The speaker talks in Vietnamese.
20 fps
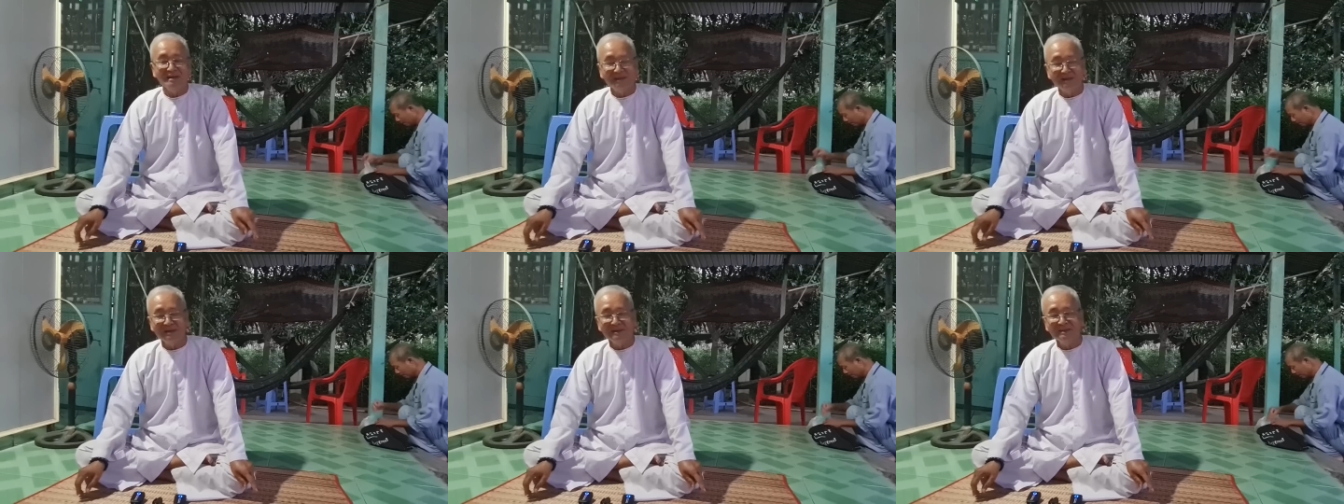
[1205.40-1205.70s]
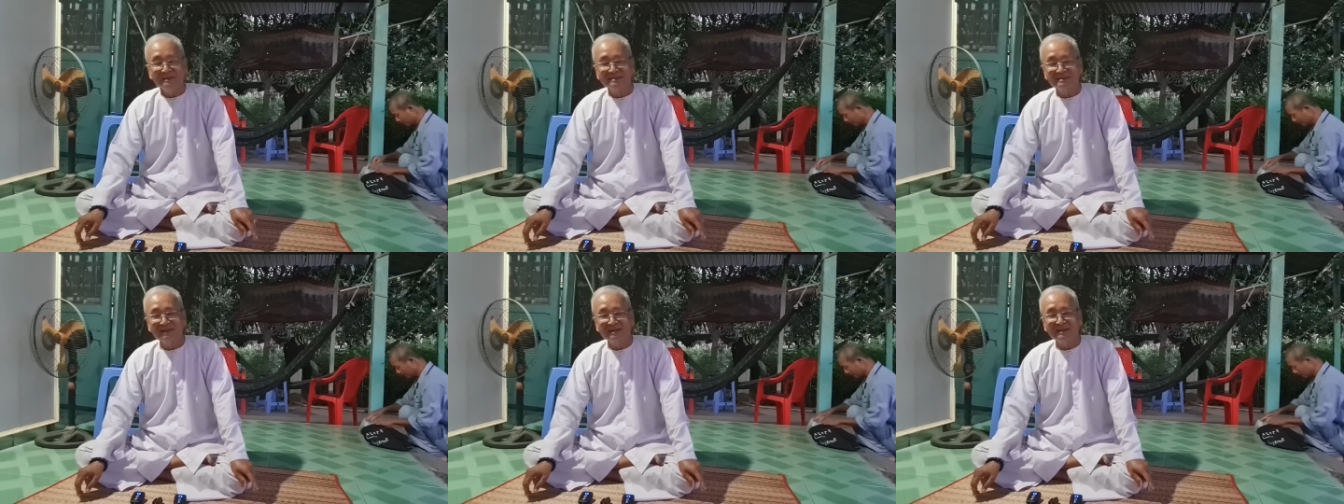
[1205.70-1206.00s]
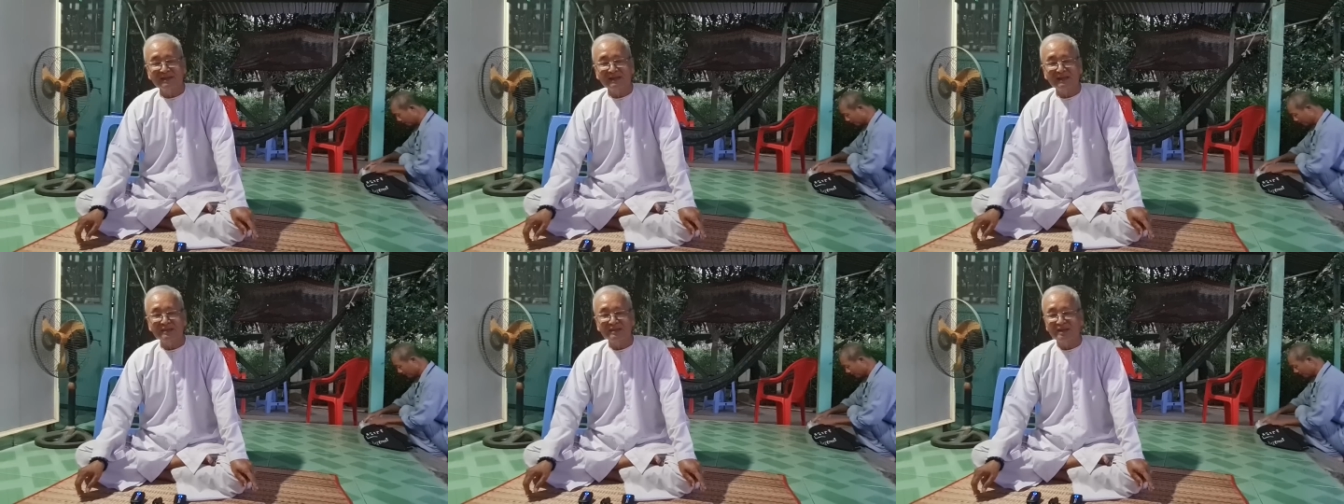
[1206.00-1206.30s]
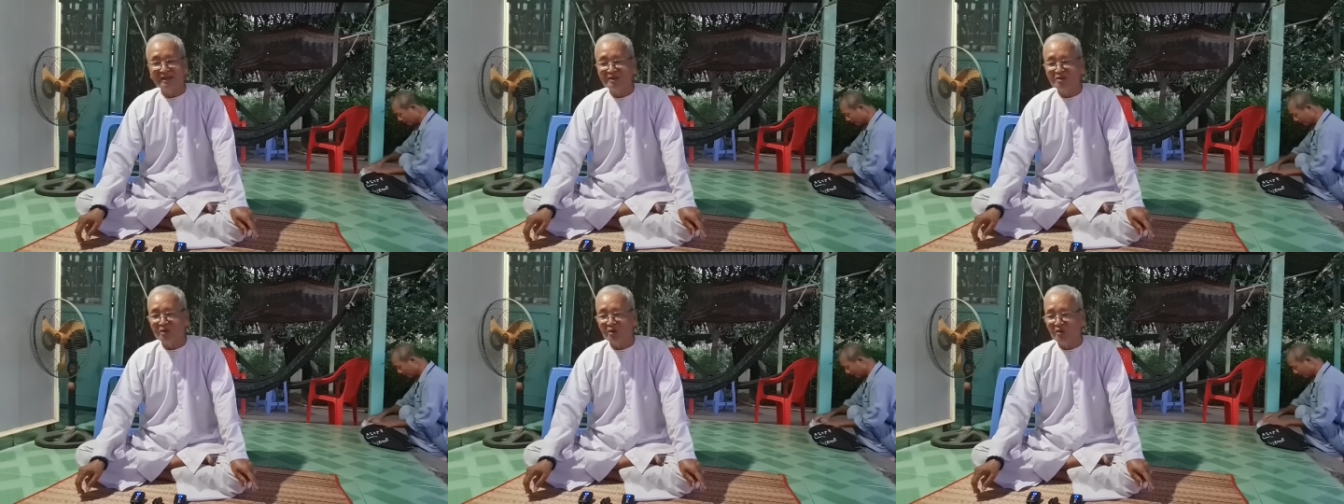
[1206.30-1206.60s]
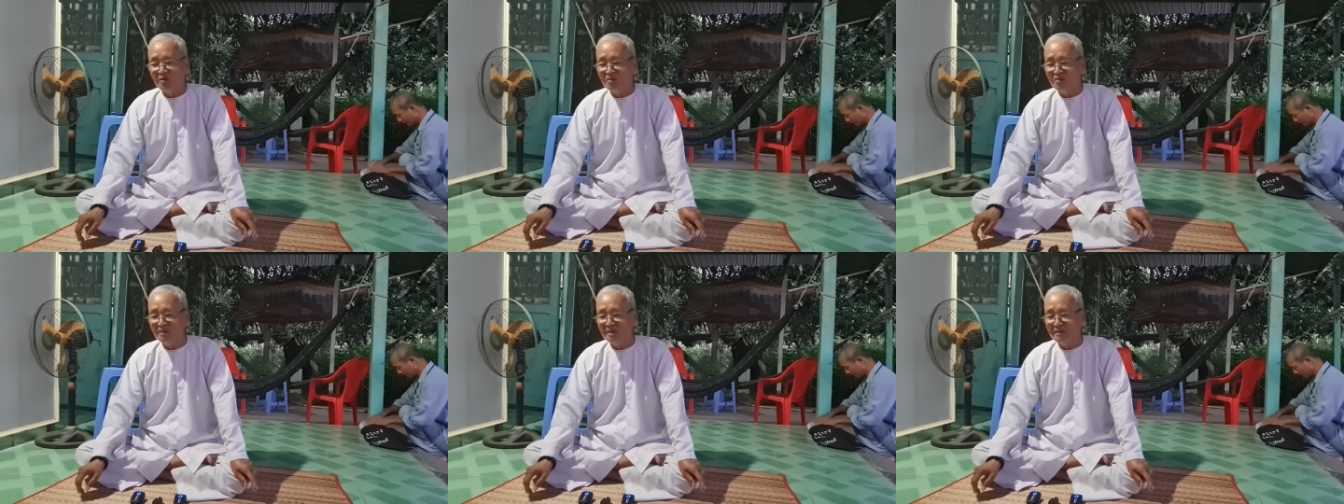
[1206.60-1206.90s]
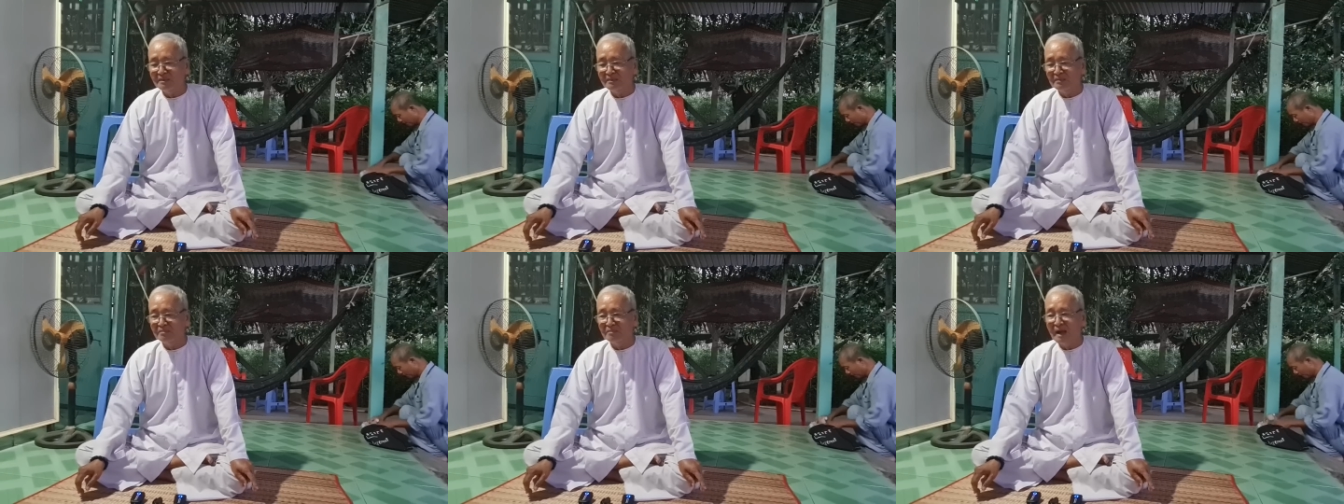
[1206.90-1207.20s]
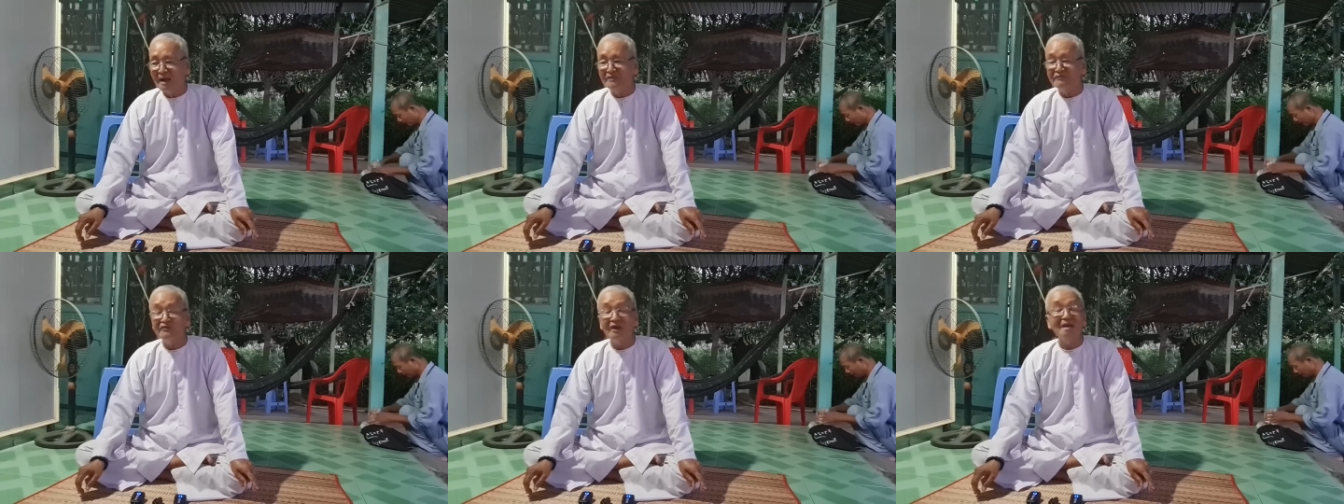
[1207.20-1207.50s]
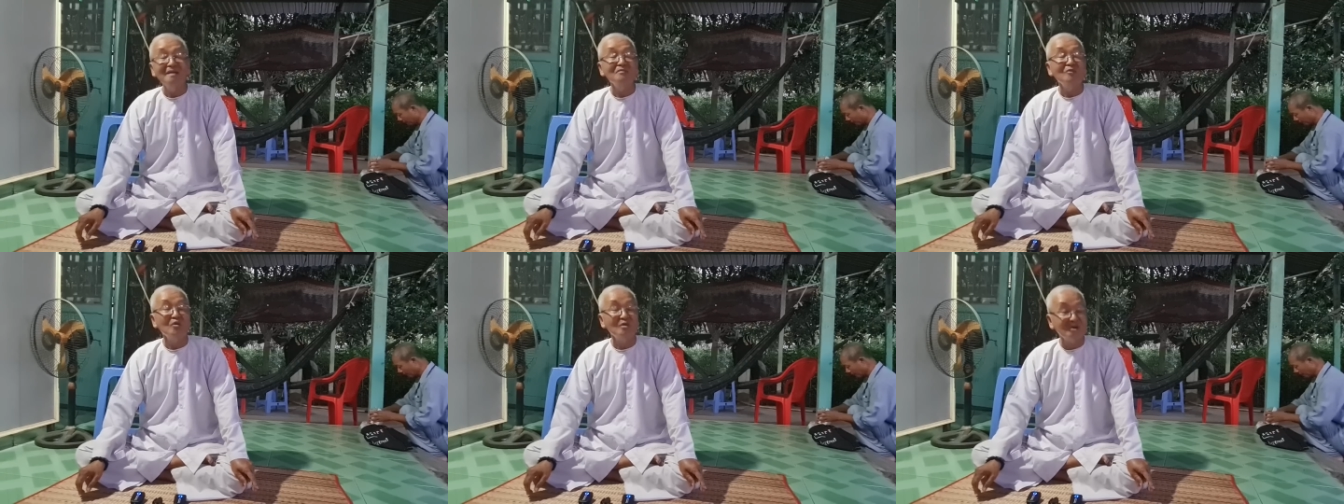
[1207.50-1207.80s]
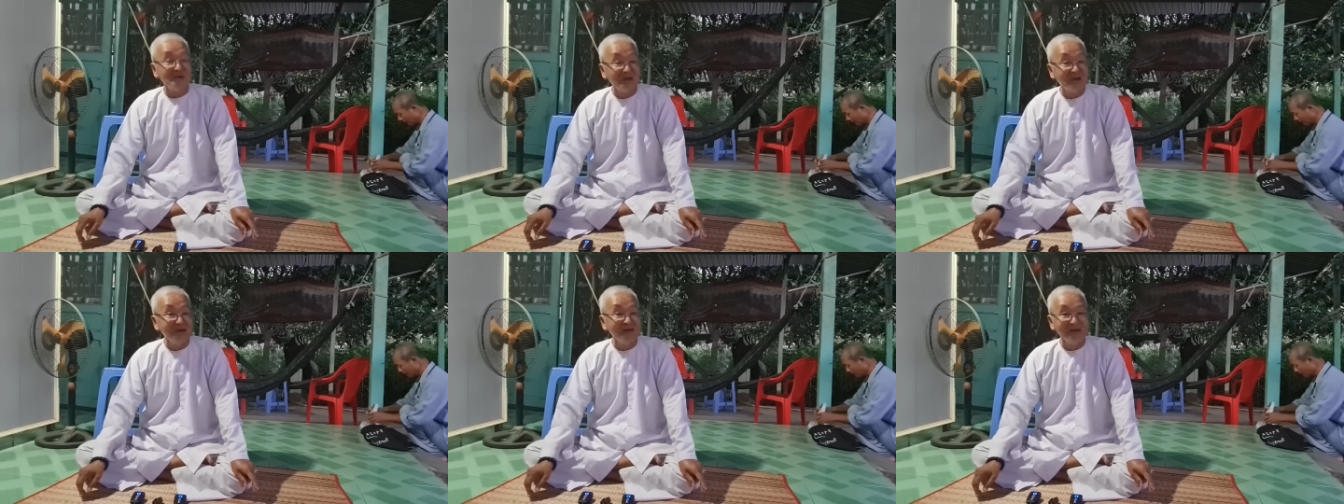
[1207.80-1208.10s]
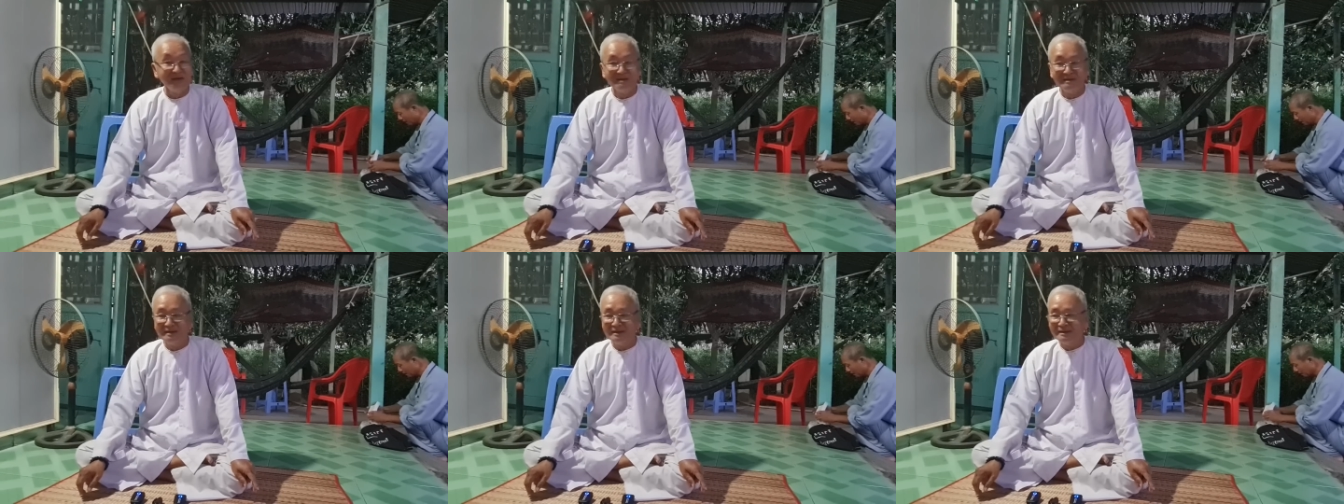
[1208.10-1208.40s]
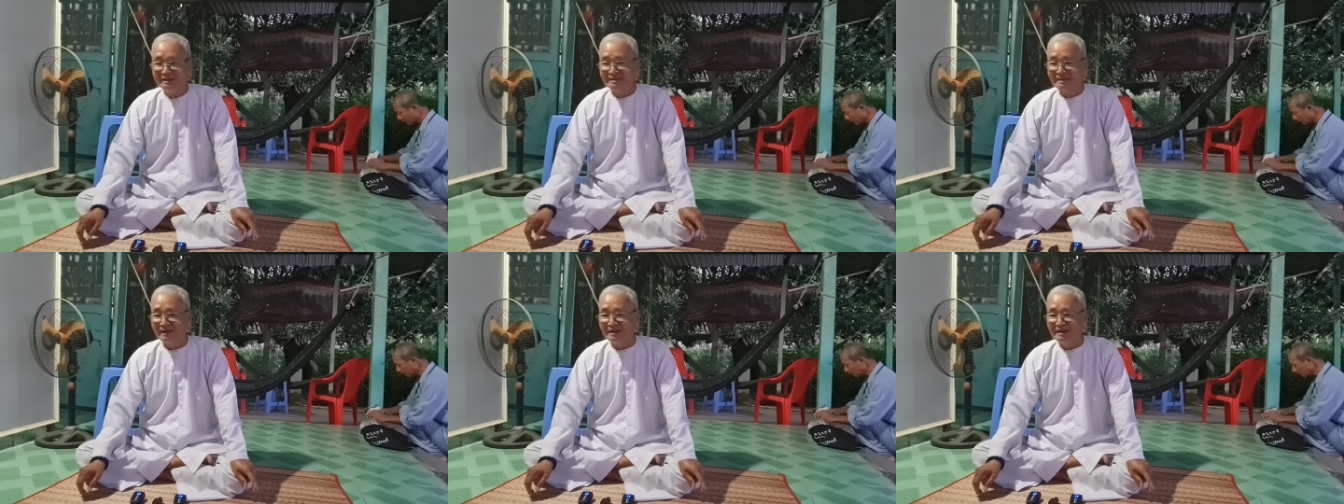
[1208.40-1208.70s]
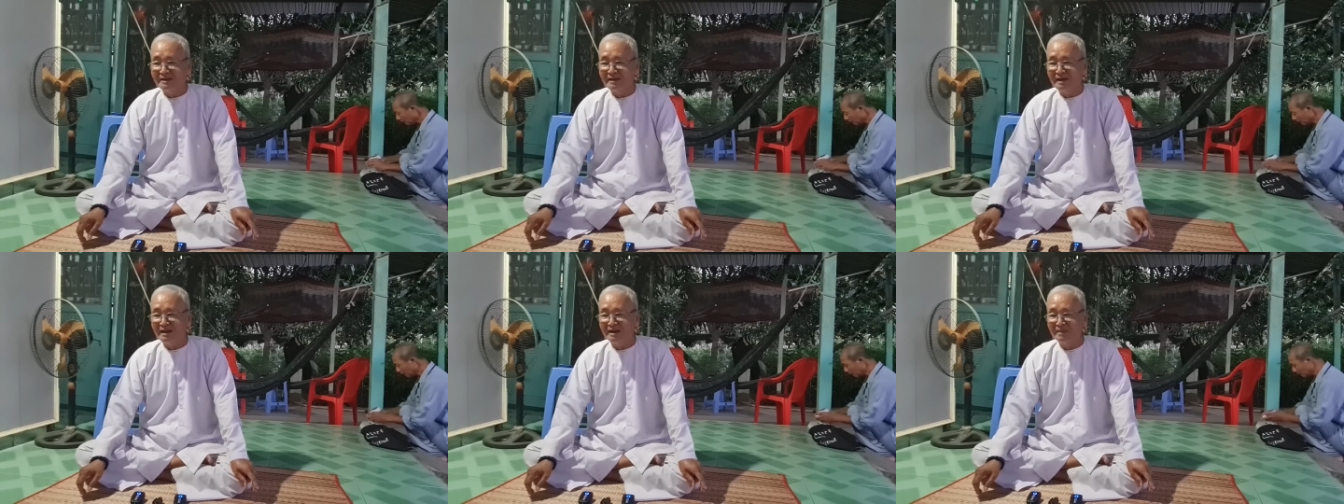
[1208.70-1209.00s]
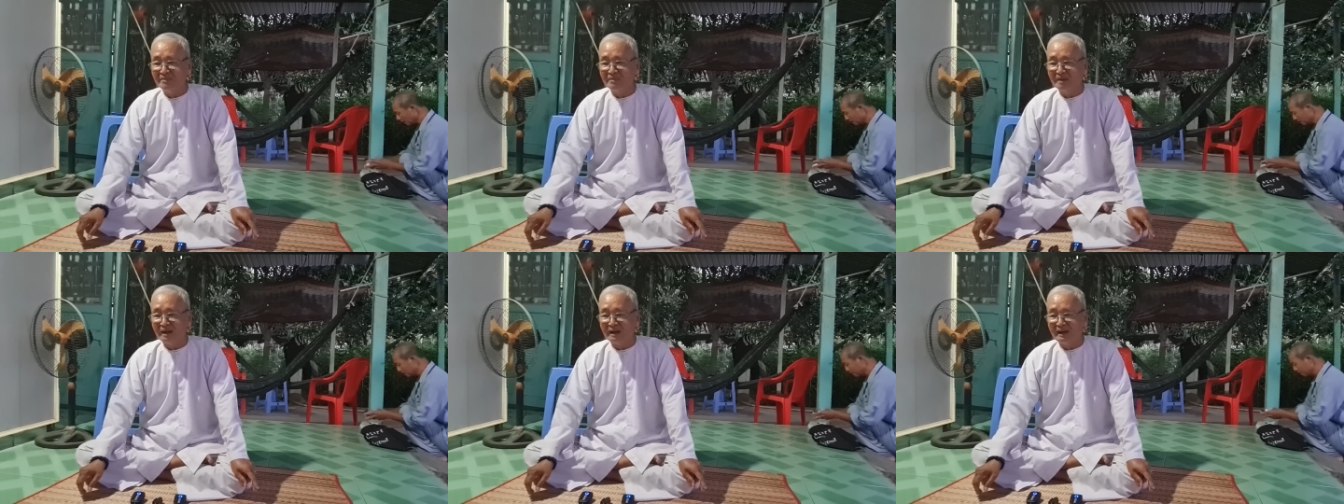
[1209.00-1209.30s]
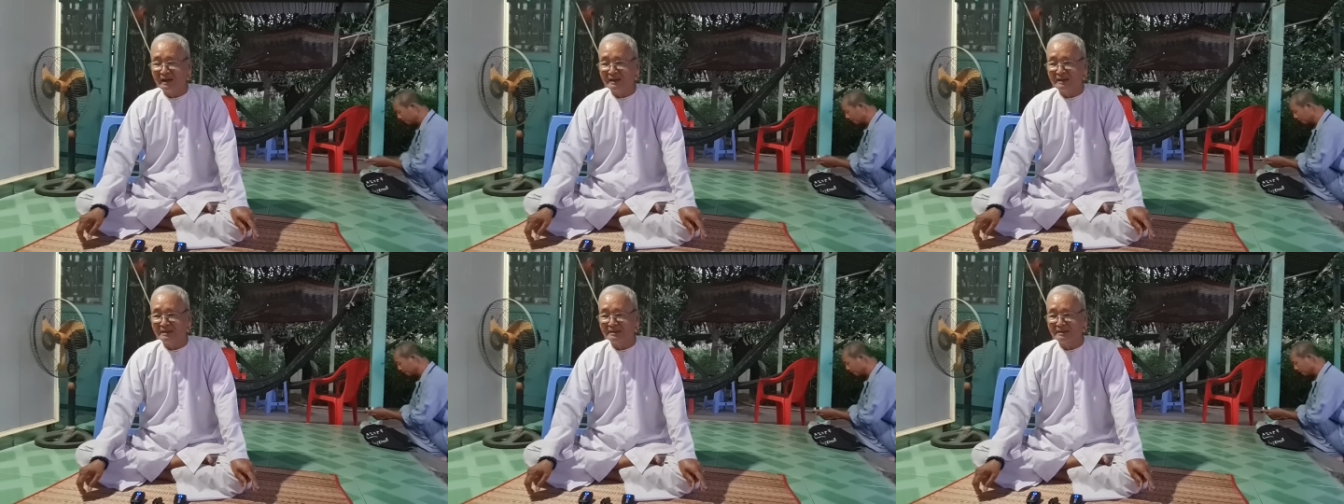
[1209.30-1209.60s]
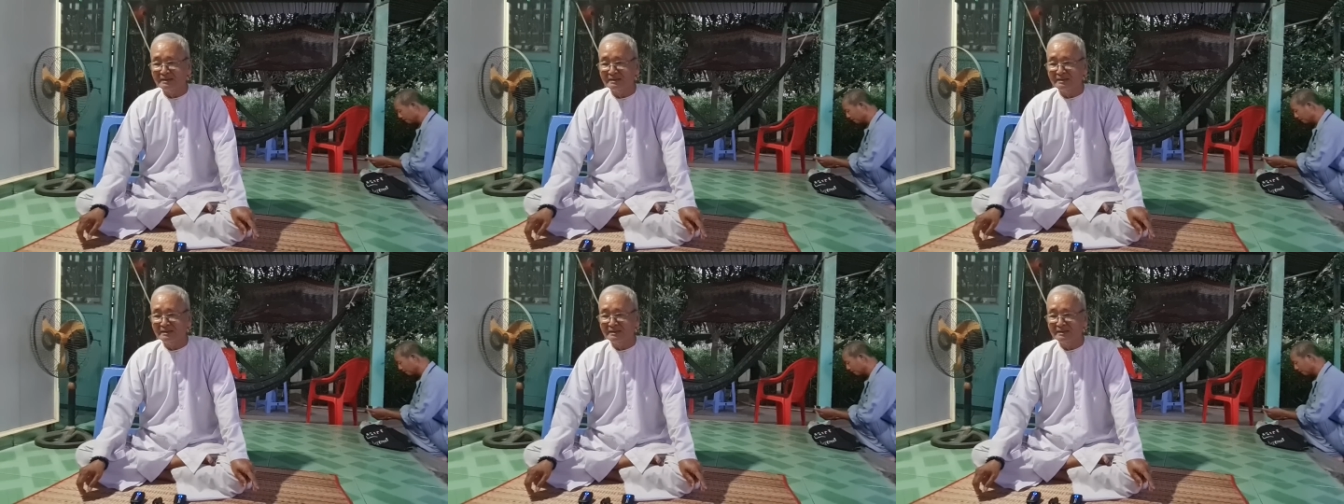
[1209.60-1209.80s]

rồi đó tức là những cái chỗ mà bán phấn buôn hương những cái nơi mà